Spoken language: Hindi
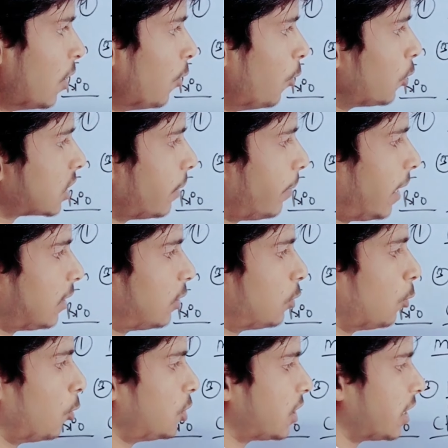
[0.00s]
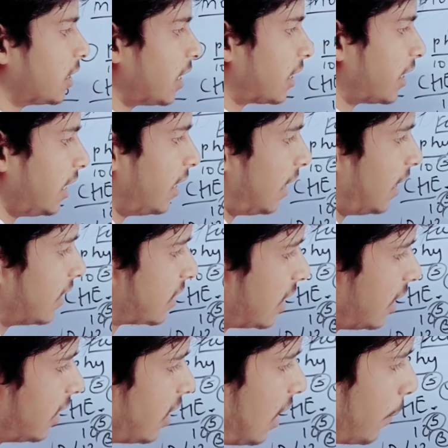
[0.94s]
उसके बाद जूलॉजी के अंदर तीन है
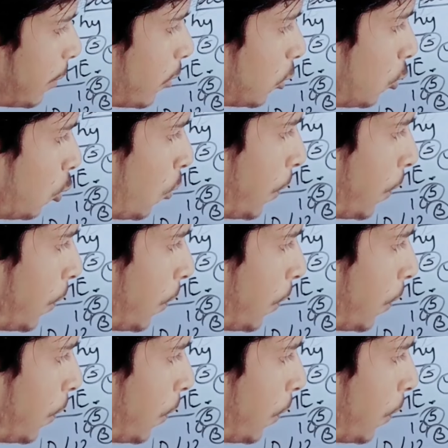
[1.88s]
इसके अंदर आपको दो